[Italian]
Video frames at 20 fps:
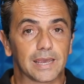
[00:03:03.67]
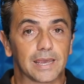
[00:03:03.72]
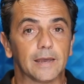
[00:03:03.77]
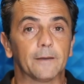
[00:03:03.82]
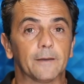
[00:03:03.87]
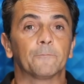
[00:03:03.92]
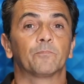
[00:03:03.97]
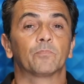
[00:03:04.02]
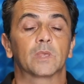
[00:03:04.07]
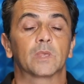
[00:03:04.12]

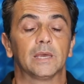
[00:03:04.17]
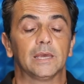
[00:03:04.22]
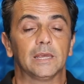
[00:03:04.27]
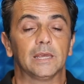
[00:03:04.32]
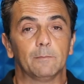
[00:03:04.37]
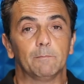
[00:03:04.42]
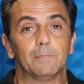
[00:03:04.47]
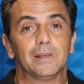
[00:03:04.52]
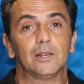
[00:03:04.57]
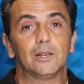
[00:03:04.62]
che
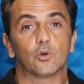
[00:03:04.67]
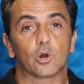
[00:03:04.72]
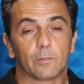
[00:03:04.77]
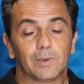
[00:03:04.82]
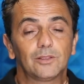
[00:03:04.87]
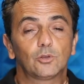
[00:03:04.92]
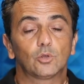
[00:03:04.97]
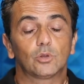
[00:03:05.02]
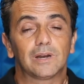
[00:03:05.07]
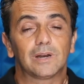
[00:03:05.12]
il
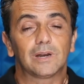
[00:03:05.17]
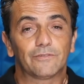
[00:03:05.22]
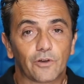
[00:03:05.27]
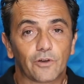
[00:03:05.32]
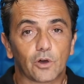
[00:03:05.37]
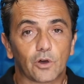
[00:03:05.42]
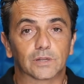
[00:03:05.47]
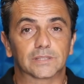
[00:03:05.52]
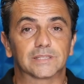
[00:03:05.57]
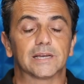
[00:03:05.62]
miglioramento della
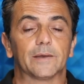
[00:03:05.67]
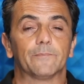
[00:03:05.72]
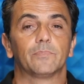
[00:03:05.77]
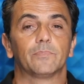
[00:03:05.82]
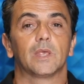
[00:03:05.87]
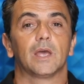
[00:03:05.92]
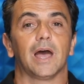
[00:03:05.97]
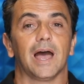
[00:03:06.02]
forza,